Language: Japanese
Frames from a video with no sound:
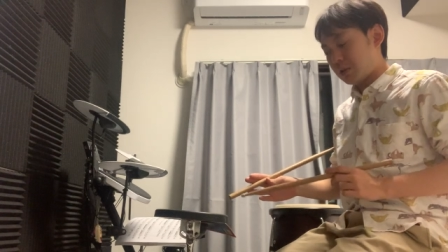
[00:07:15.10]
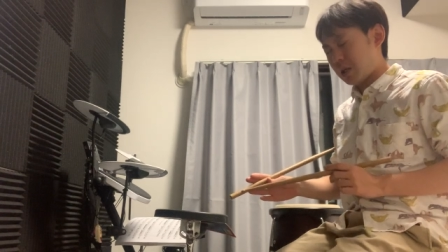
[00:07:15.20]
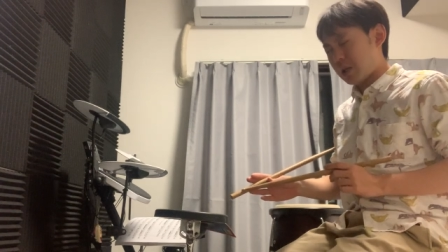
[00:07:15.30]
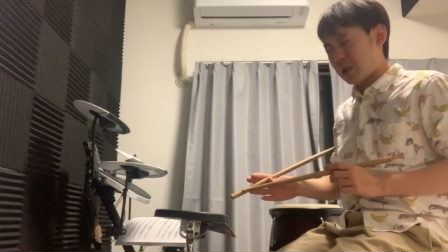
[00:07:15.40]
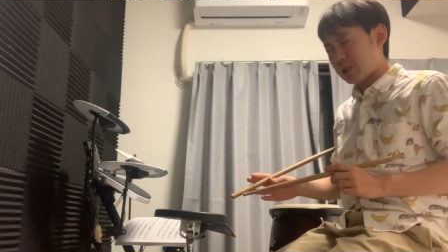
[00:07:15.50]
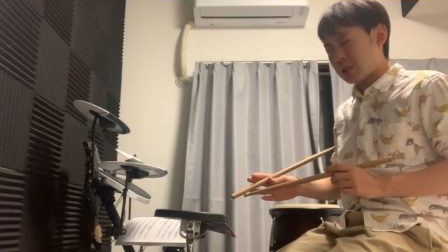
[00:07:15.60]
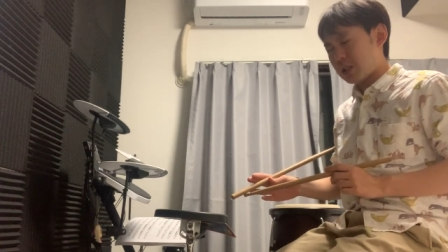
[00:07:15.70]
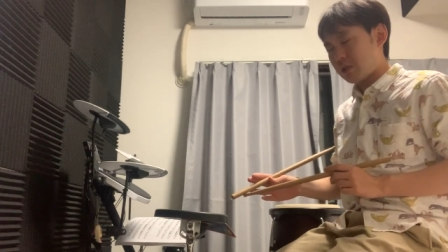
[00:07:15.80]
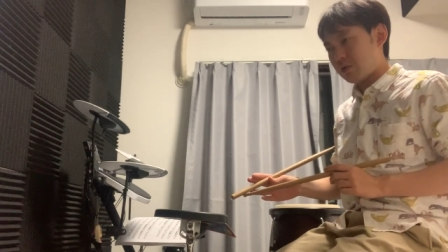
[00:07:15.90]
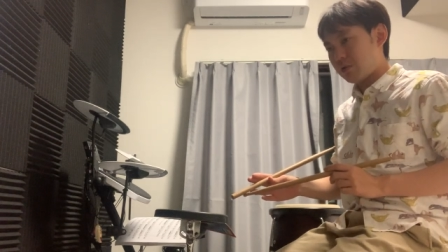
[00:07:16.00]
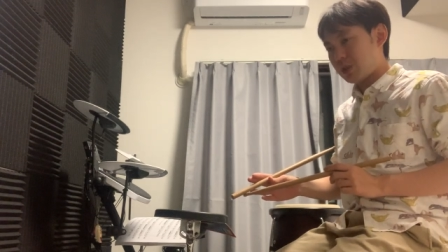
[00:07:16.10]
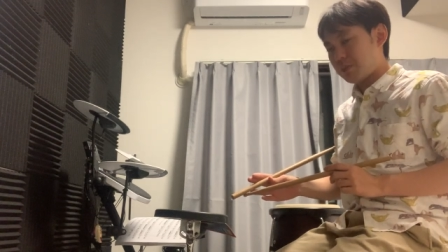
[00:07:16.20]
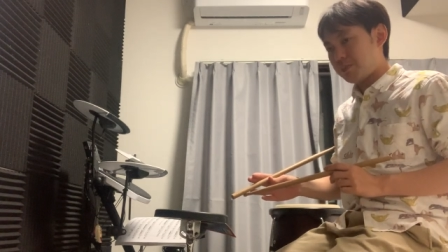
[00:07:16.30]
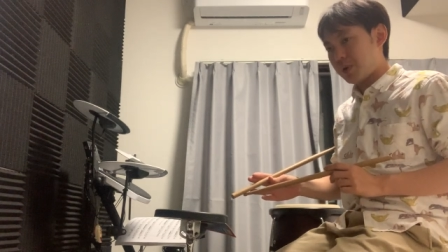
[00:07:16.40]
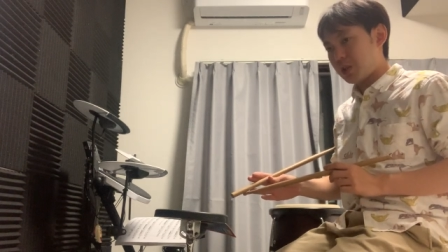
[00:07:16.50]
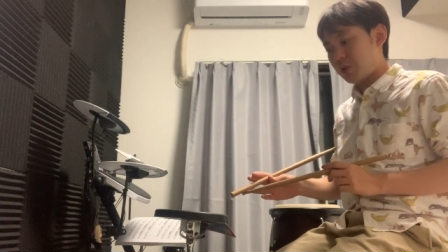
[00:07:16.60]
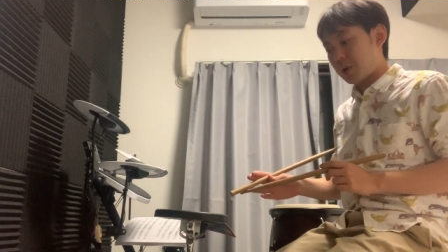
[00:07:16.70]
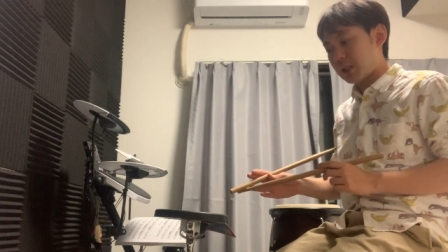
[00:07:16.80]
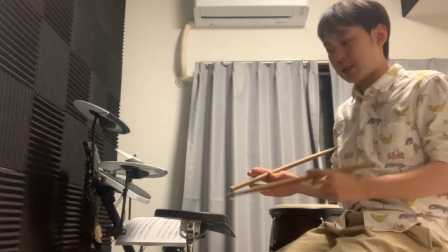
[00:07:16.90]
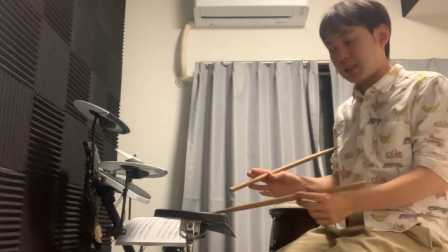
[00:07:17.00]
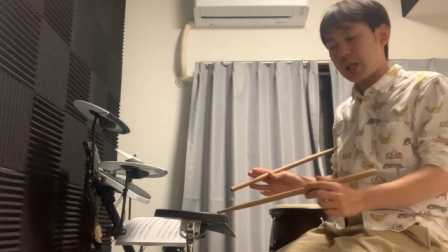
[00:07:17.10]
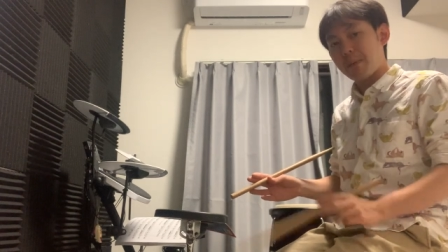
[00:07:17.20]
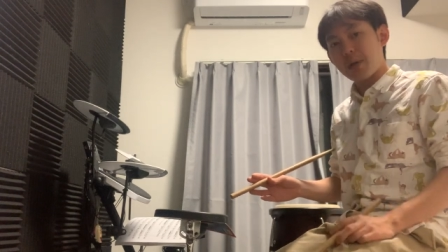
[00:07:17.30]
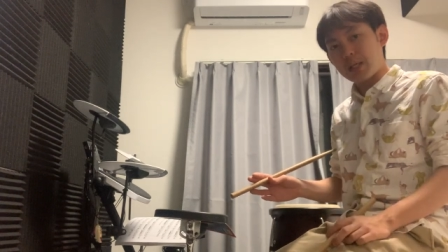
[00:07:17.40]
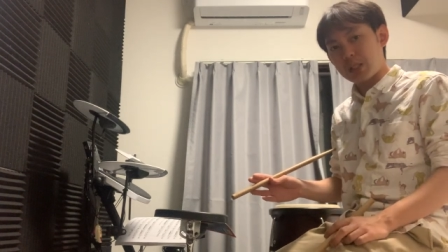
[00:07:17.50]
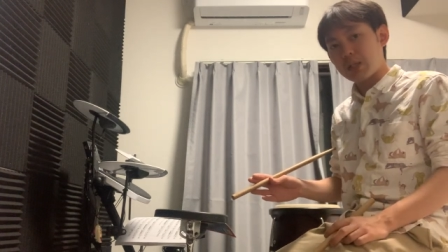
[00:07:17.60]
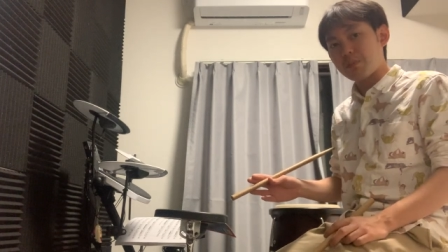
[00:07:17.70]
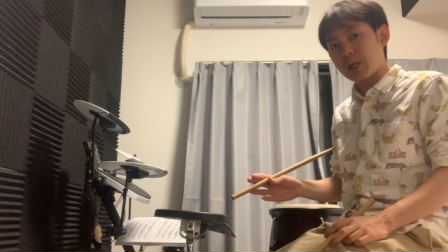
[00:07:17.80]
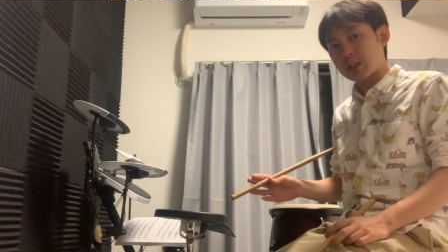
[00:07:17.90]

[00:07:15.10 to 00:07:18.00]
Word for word: えー、スティックグリップエンドはダ面、リム